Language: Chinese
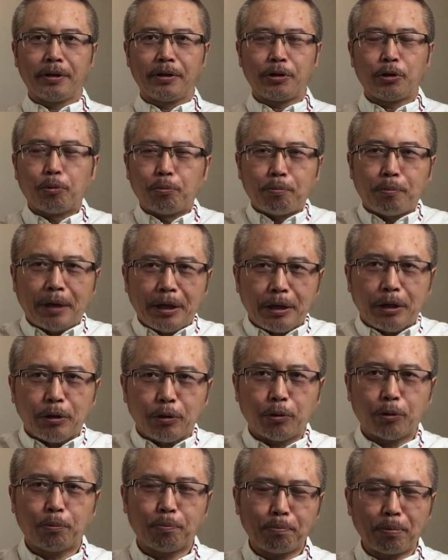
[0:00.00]
又没
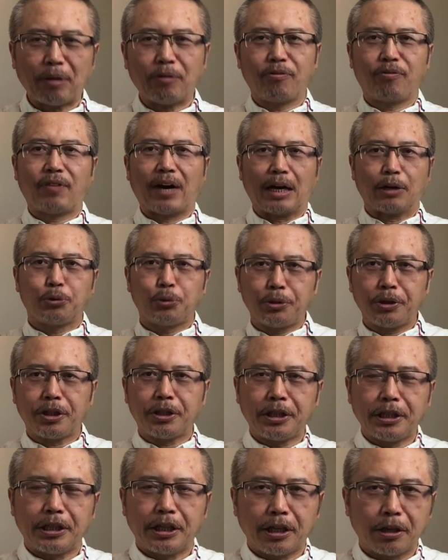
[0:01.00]
有办法确
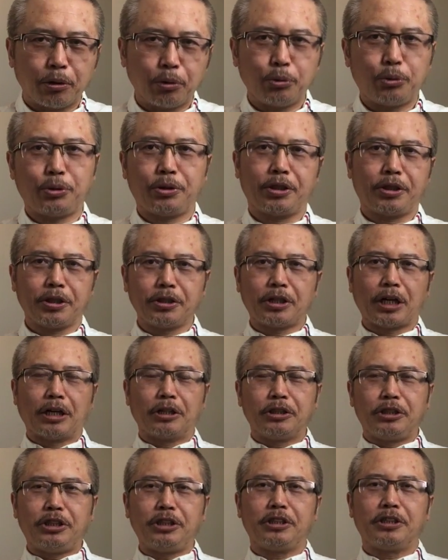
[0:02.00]
定能够取得
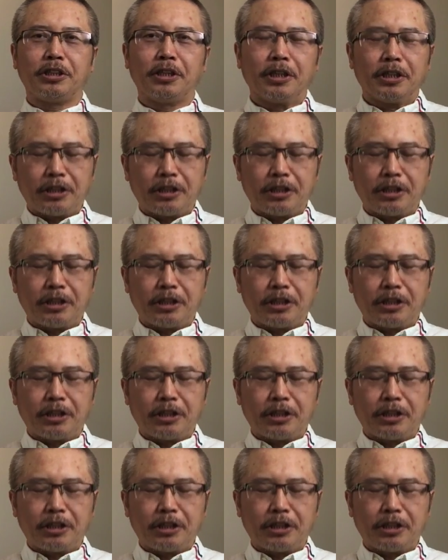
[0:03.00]
成绩。